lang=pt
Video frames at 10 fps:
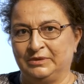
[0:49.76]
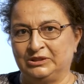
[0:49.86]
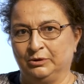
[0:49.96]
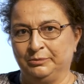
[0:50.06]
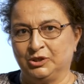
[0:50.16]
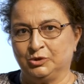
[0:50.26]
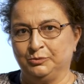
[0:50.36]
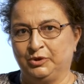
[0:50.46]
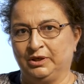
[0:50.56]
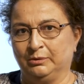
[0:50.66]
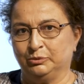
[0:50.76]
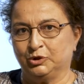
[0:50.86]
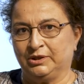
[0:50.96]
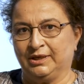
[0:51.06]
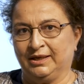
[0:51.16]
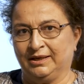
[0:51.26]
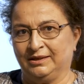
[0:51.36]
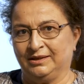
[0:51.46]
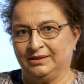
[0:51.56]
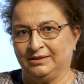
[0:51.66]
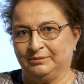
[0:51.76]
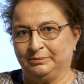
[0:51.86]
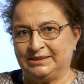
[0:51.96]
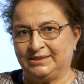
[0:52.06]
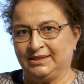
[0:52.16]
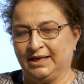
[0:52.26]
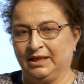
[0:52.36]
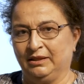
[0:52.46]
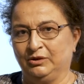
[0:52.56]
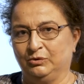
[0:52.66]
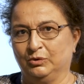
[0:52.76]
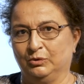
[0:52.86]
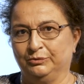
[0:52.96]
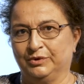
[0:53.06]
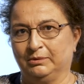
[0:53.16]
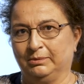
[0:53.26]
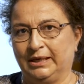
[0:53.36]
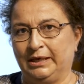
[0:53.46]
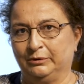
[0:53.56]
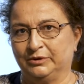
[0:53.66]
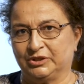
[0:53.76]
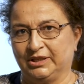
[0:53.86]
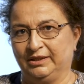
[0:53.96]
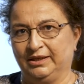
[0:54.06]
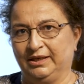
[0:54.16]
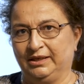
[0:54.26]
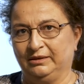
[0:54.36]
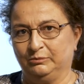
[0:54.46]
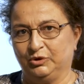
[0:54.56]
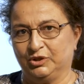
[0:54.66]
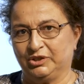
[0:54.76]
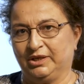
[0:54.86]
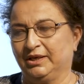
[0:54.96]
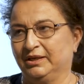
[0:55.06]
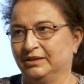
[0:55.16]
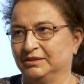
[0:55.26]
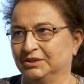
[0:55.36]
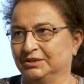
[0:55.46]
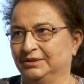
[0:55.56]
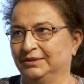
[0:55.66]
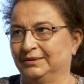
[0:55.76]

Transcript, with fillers: mas ao mesmo tempo está uh, baseado em todo um trabalho que já tem muitas décadas.